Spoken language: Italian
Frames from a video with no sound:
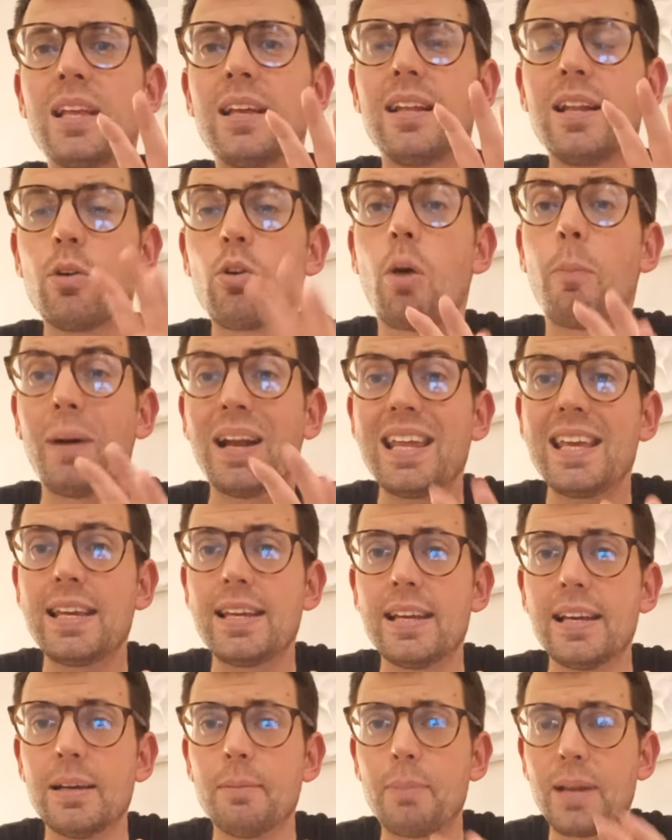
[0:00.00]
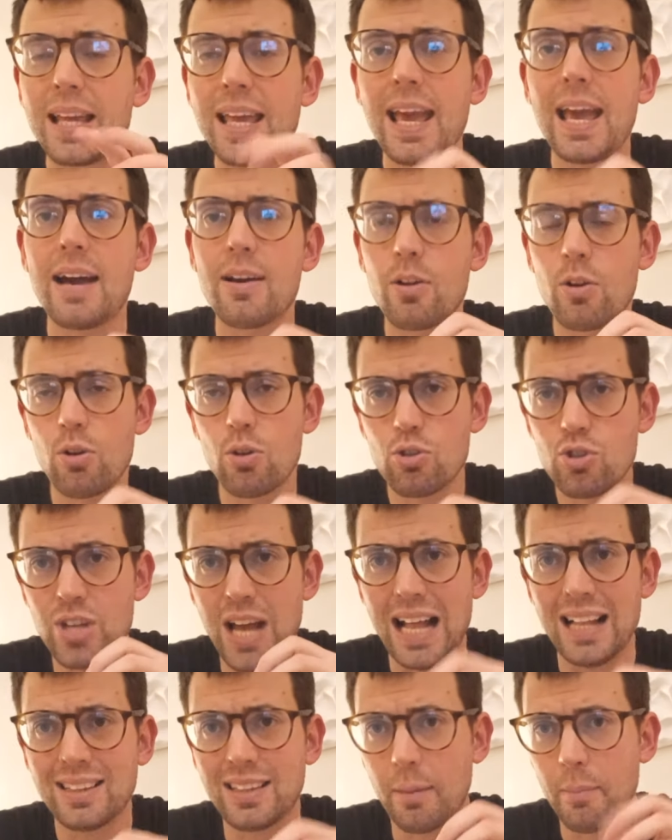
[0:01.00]
l'Europa League perché erano
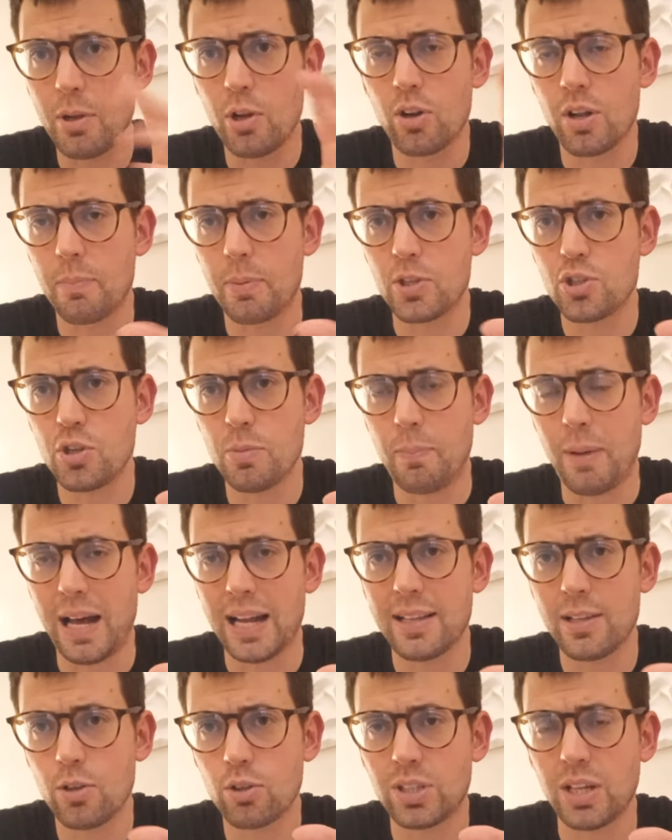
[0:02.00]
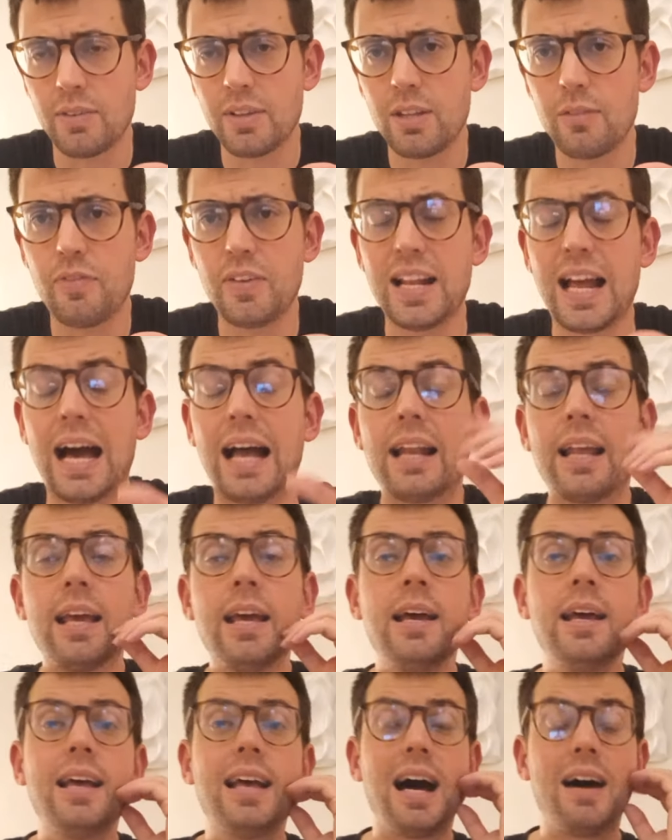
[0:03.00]
già al tabellone principale degli ottavi di
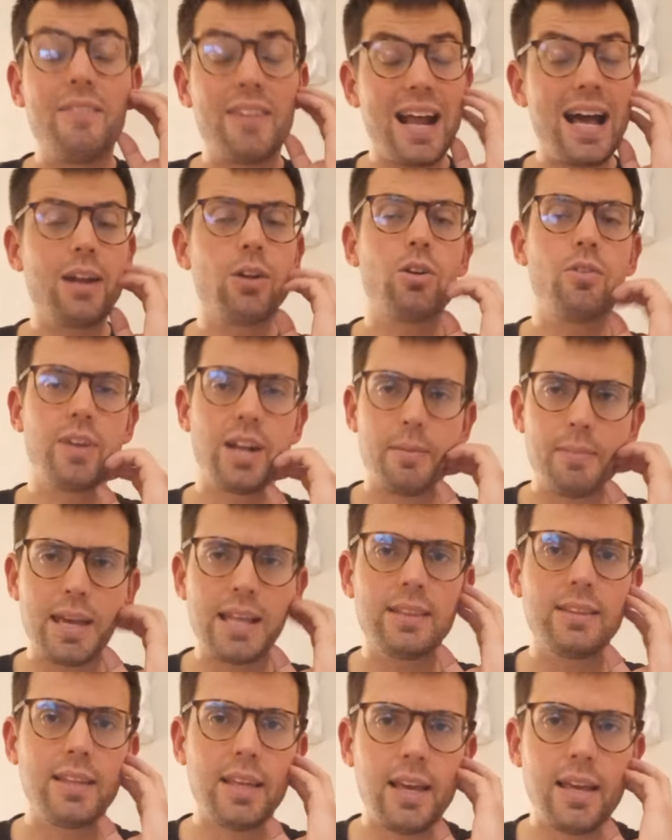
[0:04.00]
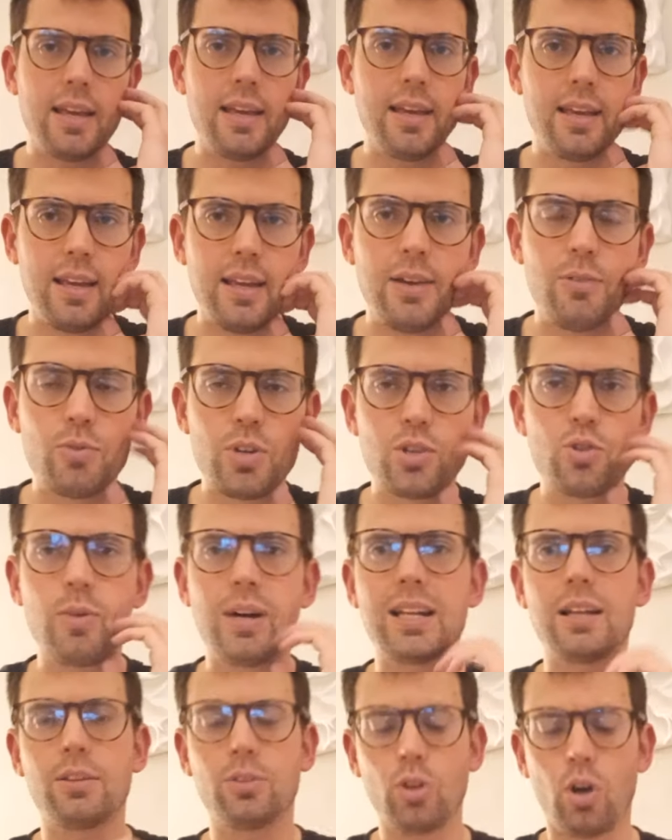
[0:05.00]
finale, avranno veramente eh, una
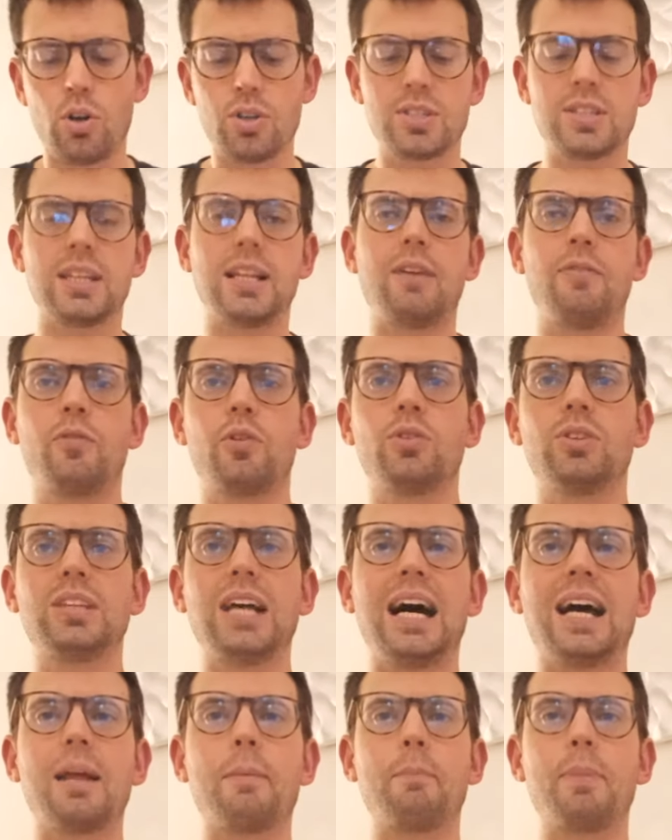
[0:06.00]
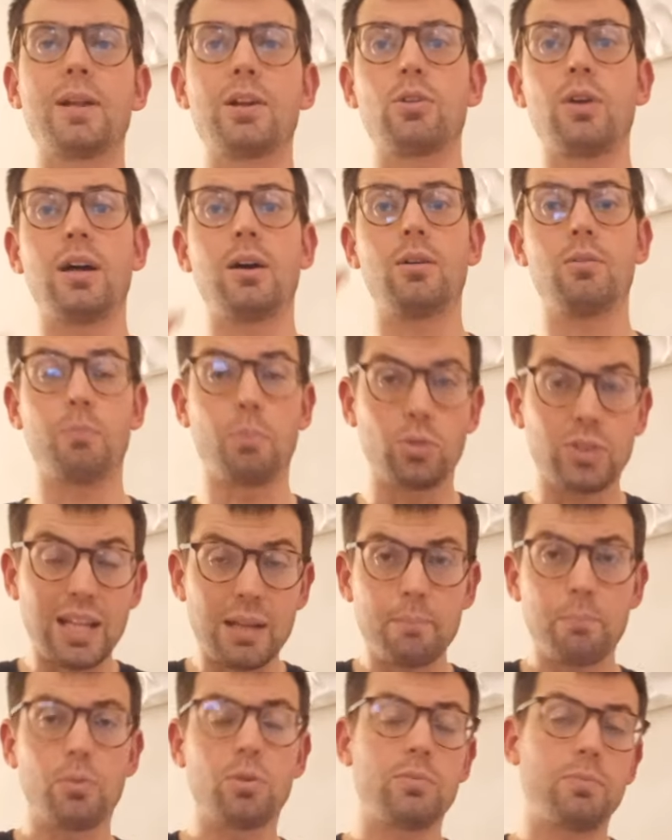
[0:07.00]
squadra tosta da affrontare per,
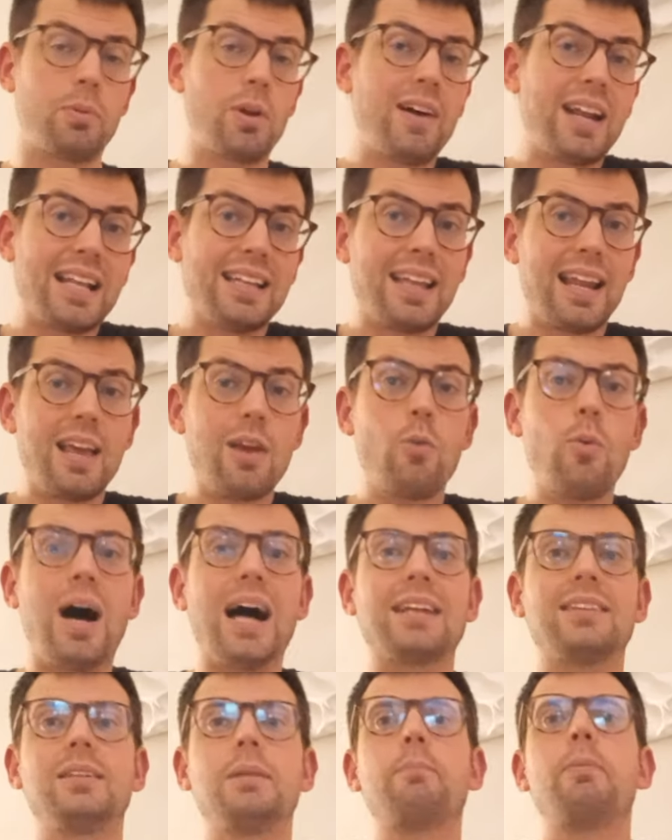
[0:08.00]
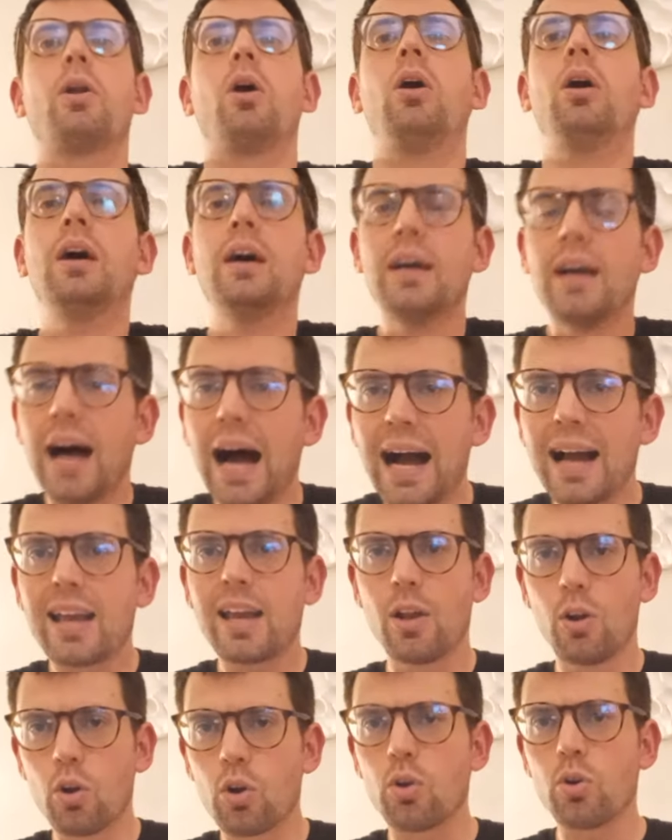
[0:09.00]
per provare ad andare ai quarti, però
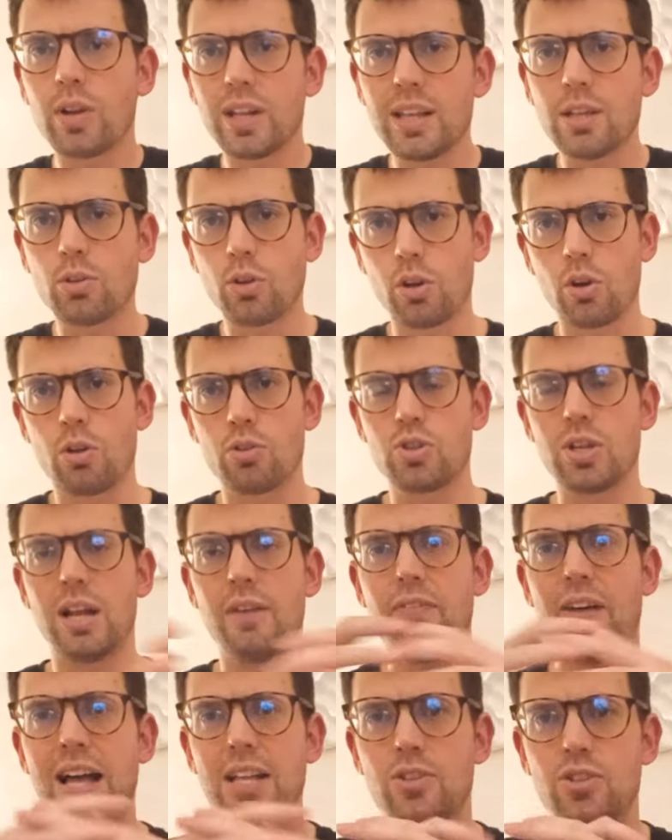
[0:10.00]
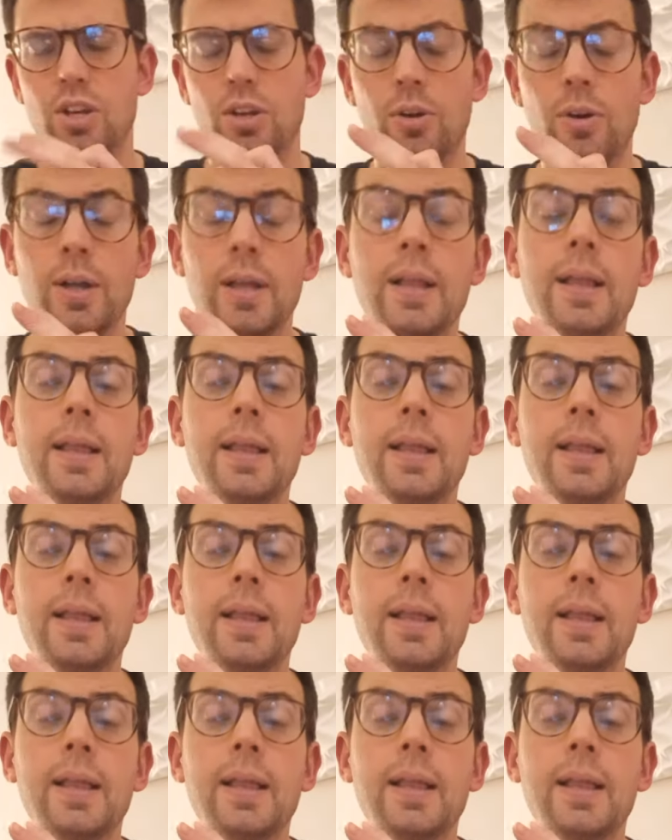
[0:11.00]
anche loro non è detto che non ce la facciano.